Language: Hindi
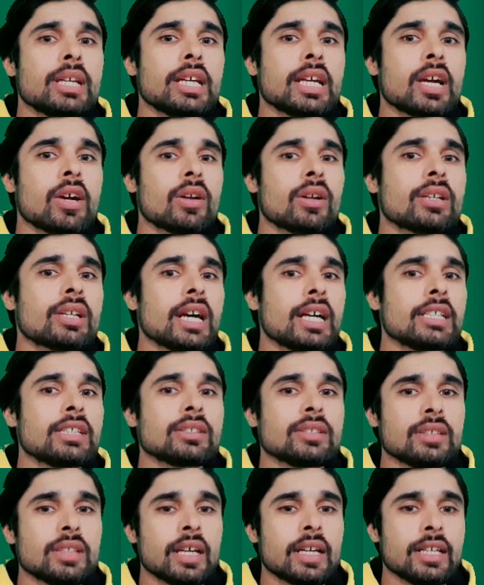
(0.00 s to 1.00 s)
बनेगा और
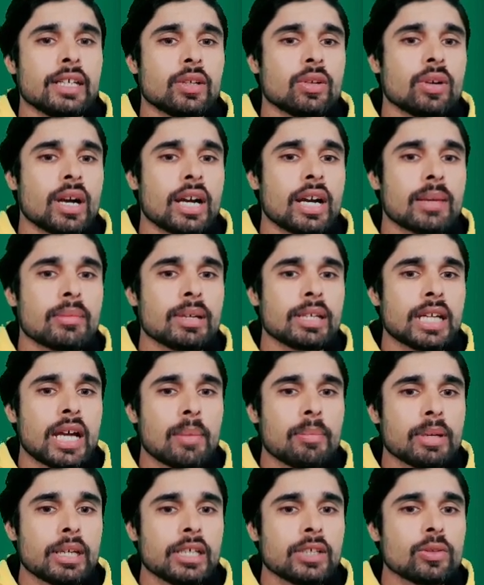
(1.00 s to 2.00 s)
अट्ठाईस तारीख को अगर मैं
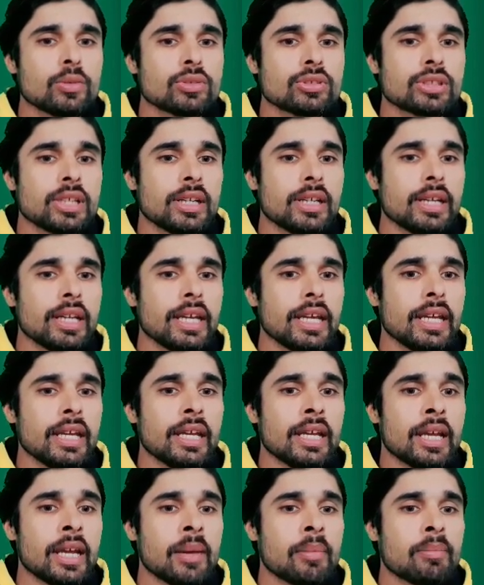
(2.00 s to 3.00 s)
यहाँ पर लिखूँ संडे
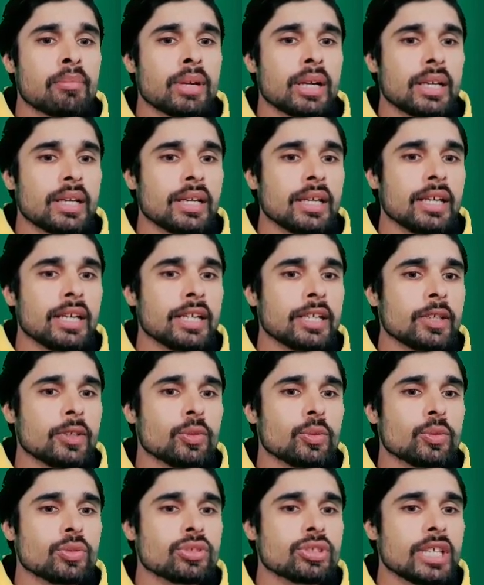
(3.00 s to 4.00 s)
मंडे
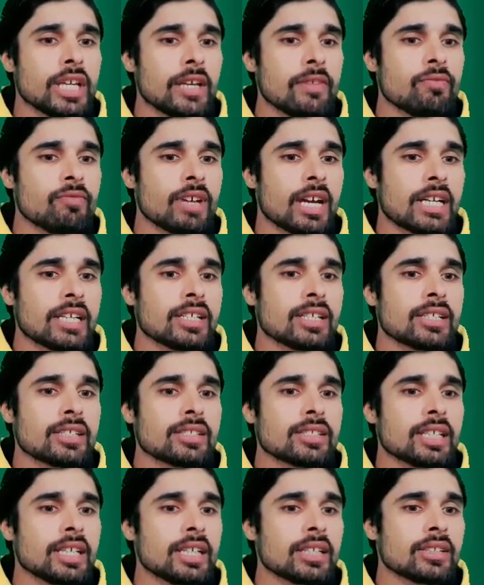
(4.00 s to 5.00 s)
ट्यूसडे
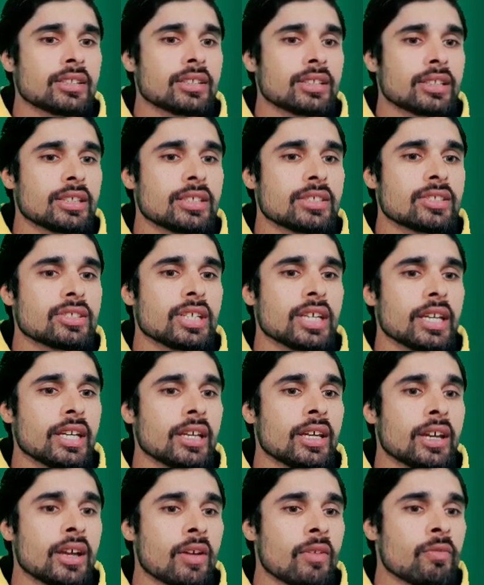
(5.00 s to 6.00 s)
वेडनसडे थर्सडे
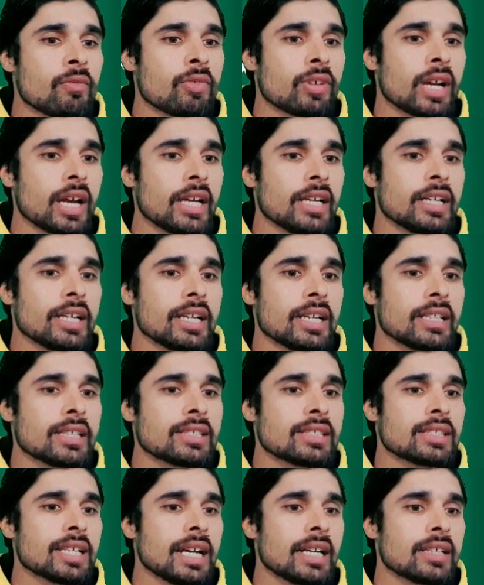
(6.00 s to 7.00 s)
फ्राइडे
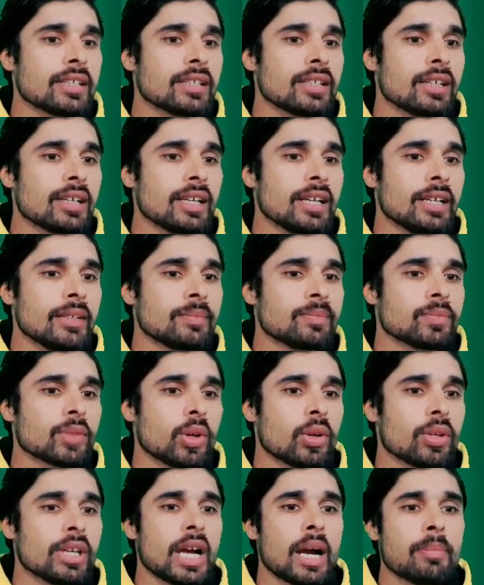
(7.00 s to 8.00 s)
सैटरडे
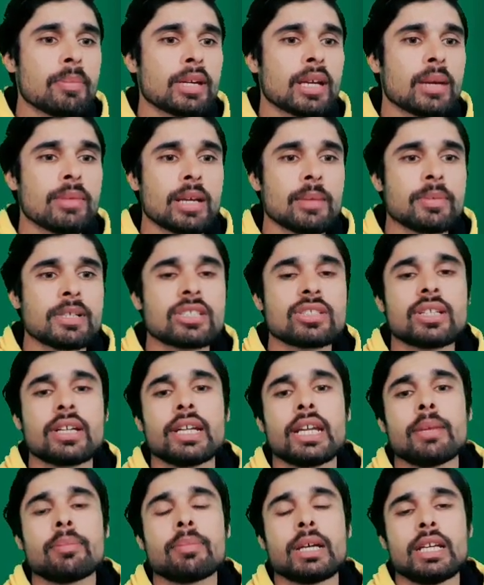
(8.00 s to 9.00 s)
और यहाँ पर हमारे पास
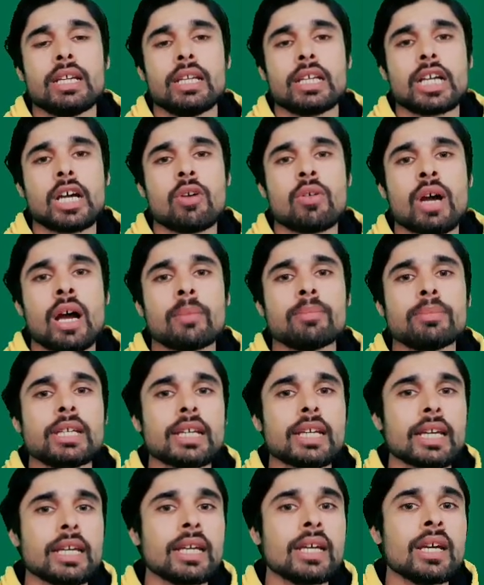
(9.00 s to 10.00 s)
संडे पहले लिखा हुआ अब
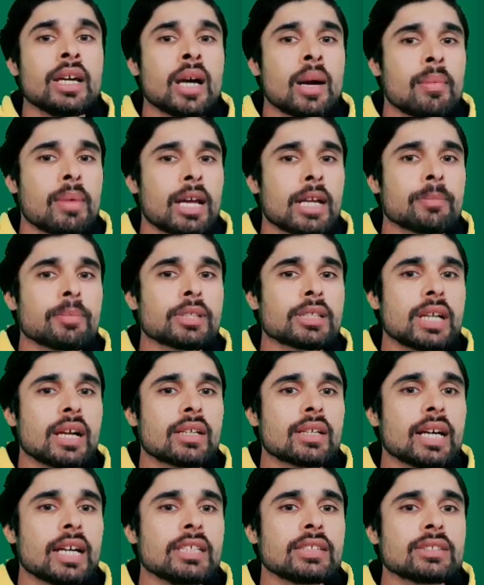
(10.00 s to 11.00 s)
देखें हमारे पास
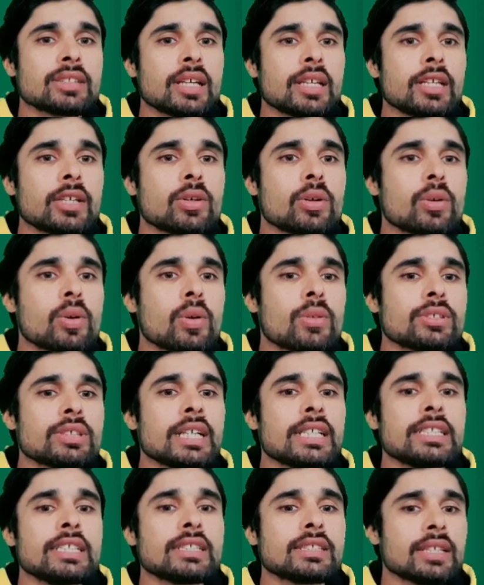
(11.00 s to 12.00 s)
अट्ठाईस तारीख को कौन
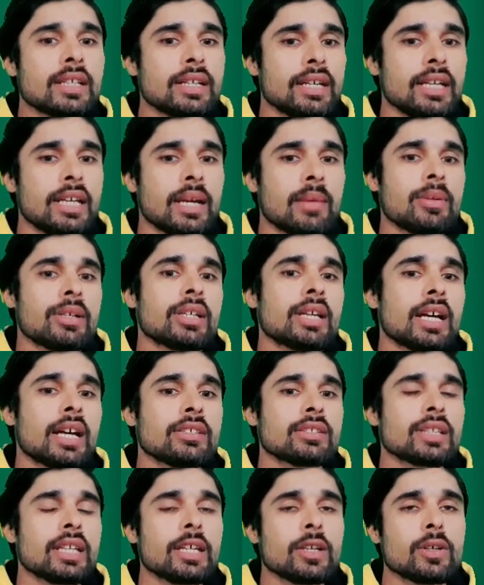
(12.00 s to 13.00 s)
सा है जी संडे अब
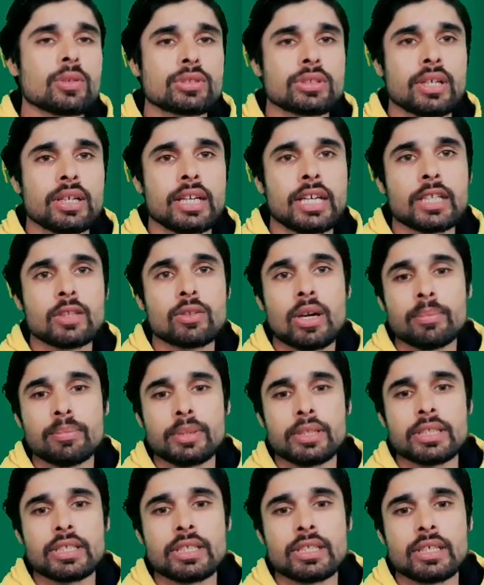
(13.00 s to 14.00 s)
अट्ठाईस तारीख को संडे है तो आप
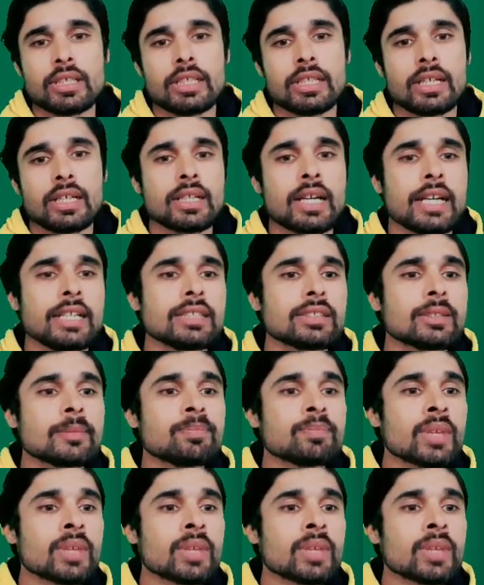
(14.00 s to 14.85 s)
पीछे चले जाएँ अट्ठाईस